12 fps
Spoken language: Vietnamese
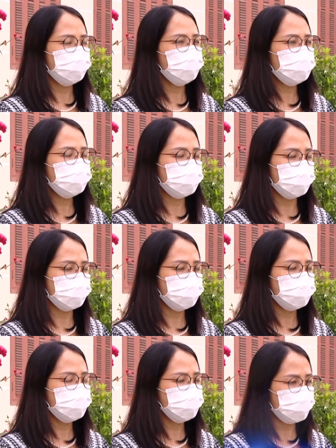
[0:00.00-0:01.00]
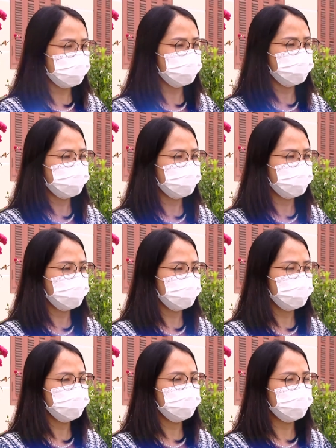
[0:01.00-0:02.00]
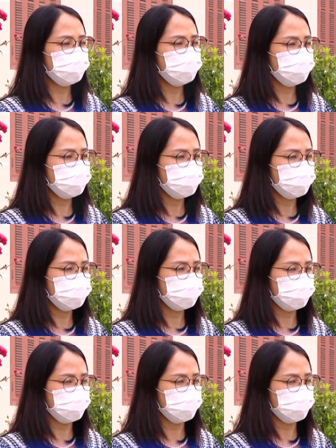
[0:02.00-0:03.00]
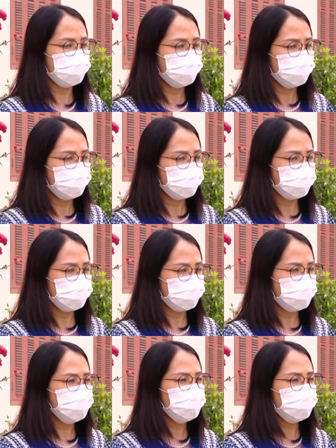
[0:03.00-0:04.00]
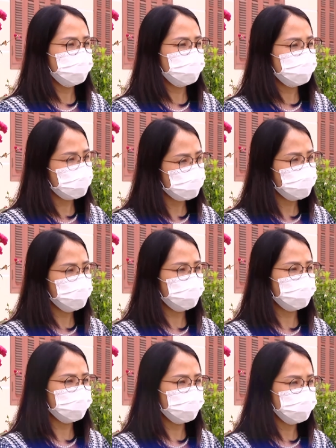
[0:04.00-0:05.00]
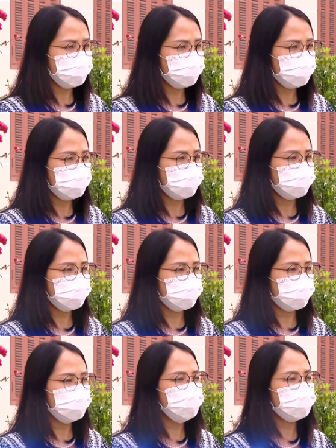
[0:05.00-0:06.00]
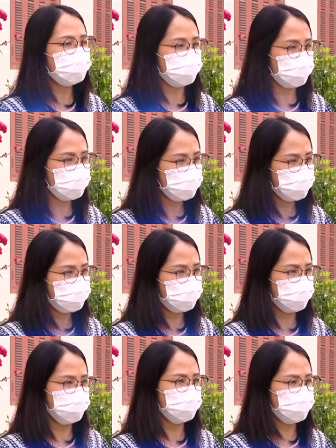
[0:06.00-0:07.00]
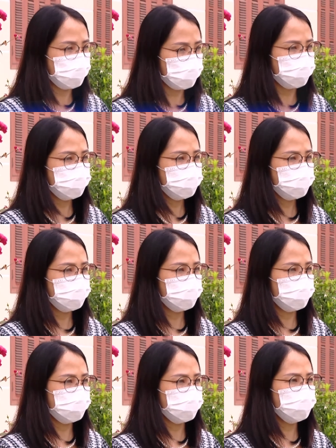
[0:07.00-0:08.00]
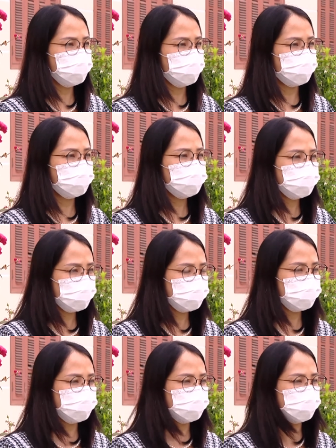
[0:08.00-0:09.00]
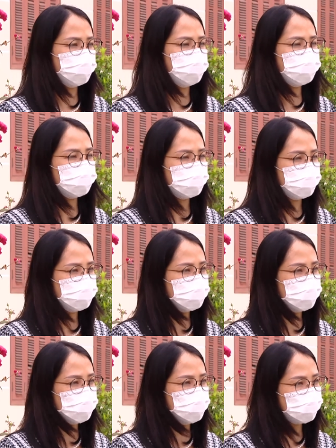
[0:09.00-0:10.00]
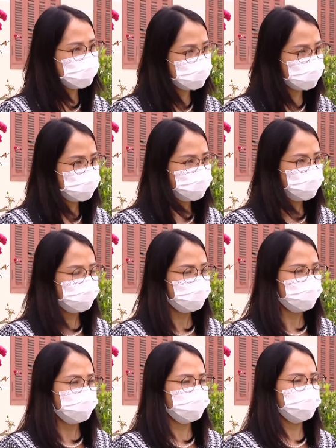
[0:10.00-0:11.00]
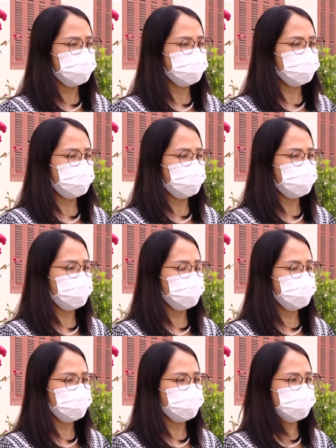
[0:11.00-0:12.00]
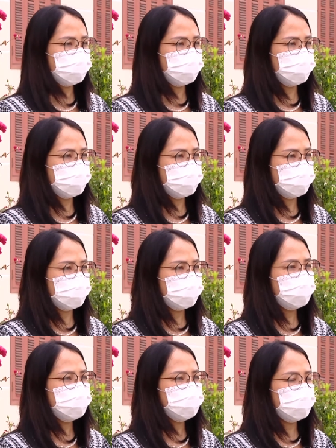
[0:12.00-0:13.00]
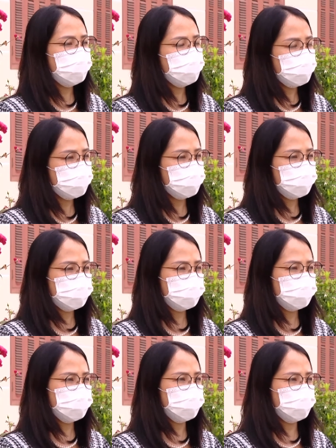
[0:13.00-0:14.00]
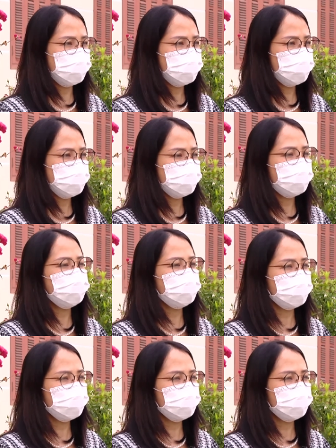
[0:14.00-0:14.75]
Sau khi trẻ đi tiêm về thì ờ, cha mẹ cần ờ, phải ờ, theo dõi sát, quan tâm và không để con ở một mình trong vòng ít nhất là 48 giờ đầu tiên. Và khi mà con có biểu